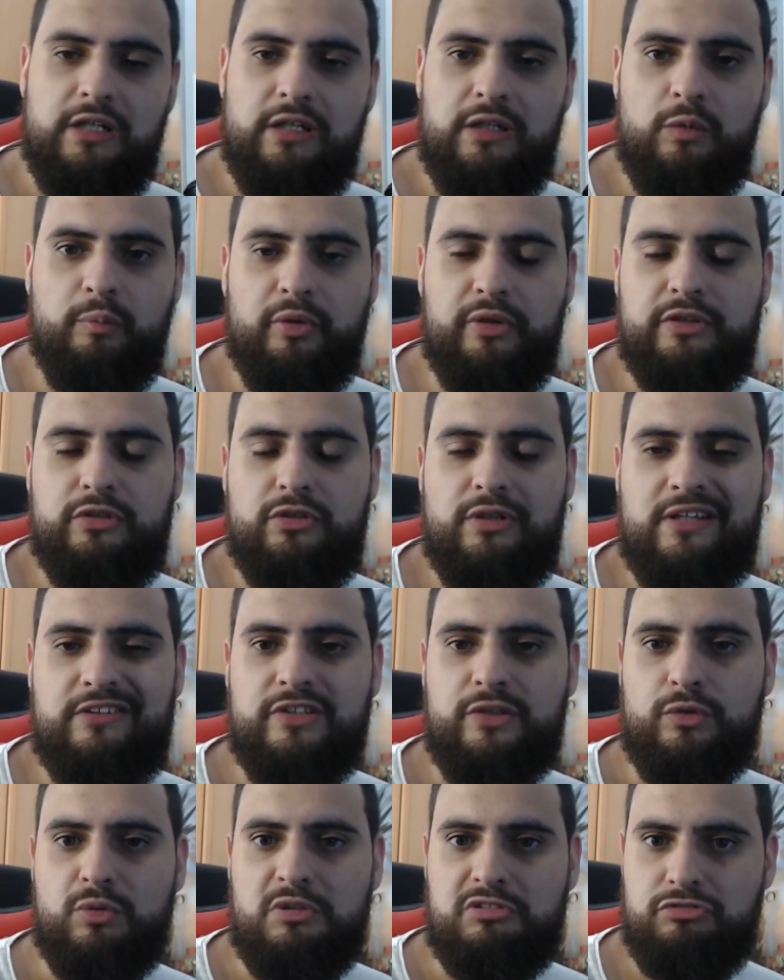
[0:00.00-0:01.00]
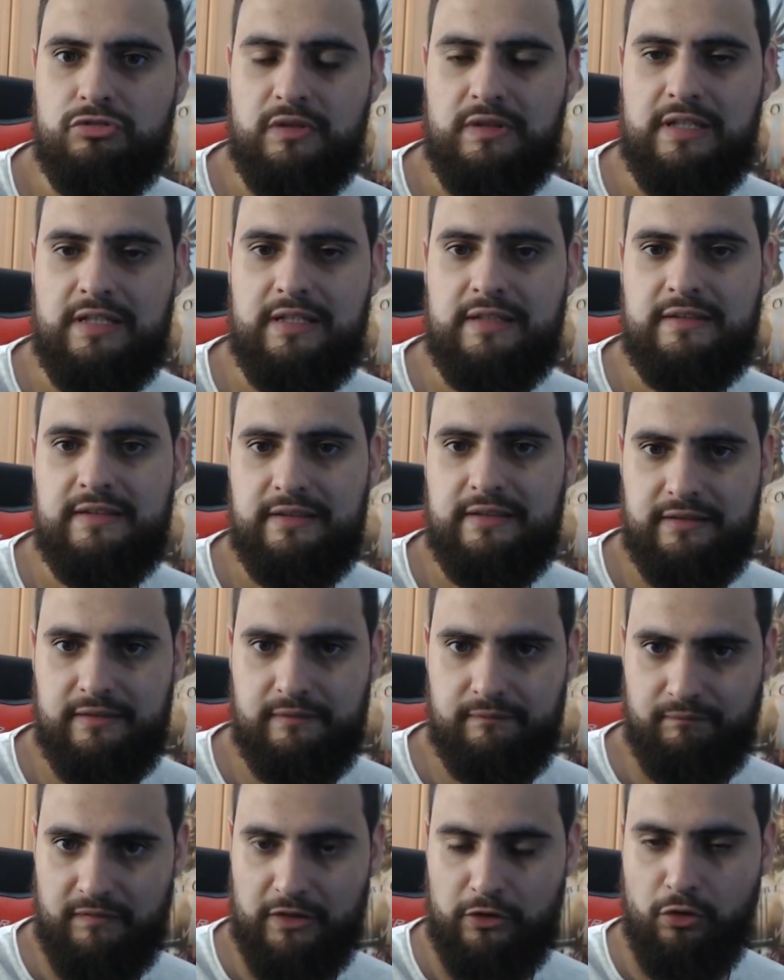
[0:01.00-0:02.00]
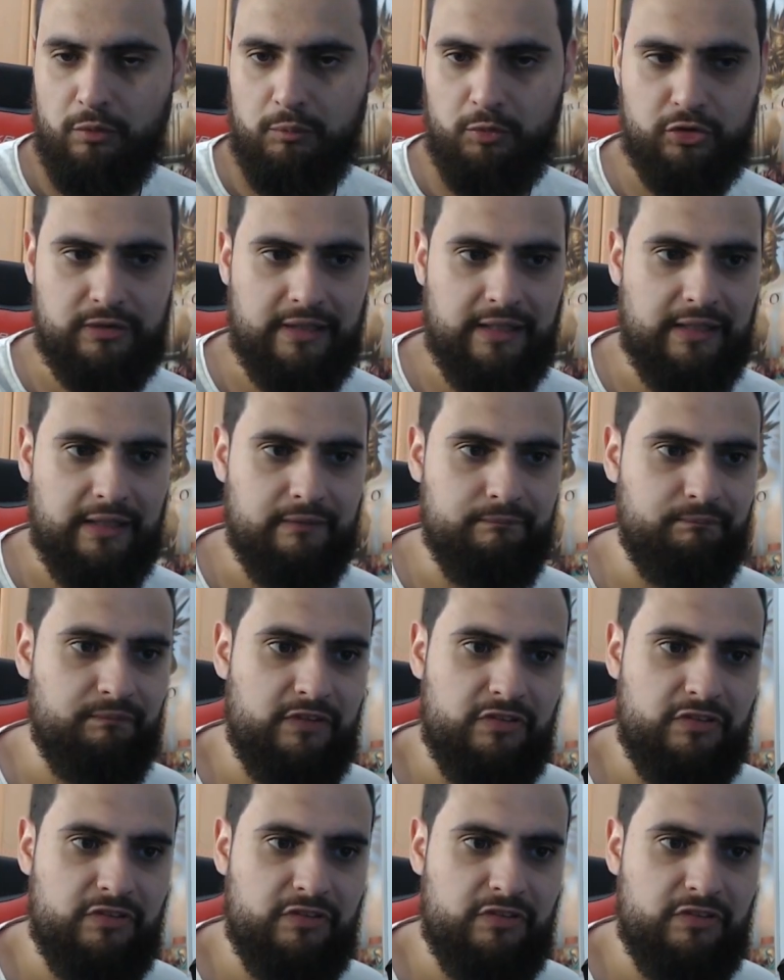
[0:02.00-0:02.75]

un poquito la situación de, cómo está.